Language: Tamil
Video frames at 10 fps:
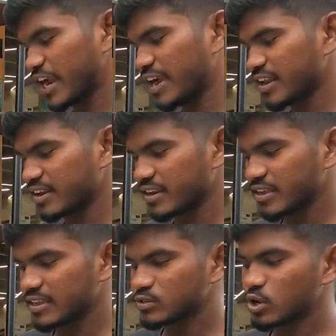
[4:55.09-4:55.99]
ஷைனர்னு
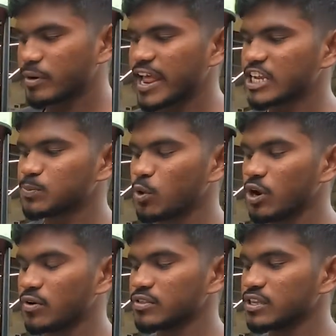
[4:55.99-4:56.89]
இருக்குது ஸோ நம்ம
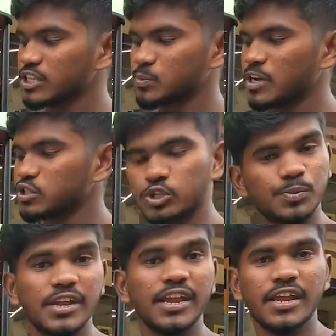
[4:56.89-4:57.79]
டேஷ்போர்டில் வந்து இந்த ஸ்பாஞ்ச்
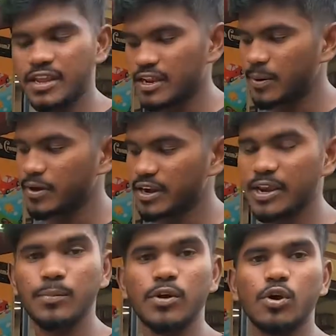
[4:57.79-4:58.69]
யூஸ் பண்ணி நம்ம
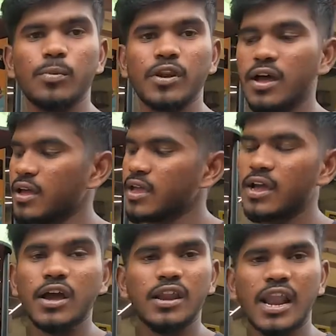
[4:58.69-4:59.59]
க்ளீன் பண்ணோம் அப்படின்னா
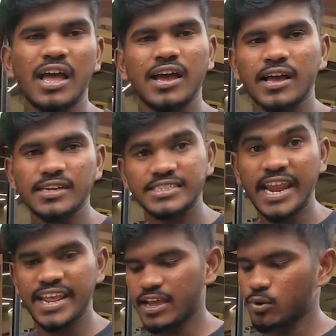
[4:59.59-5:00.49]
நல்லா
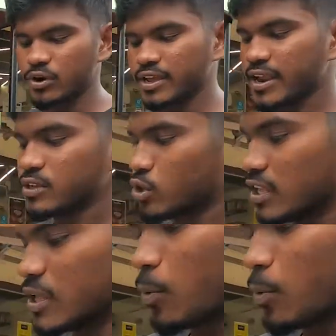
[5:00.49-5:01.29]
ஷைனிங்காக இருக்கும்னு நினைக்கிறேன் ஸோ அந்த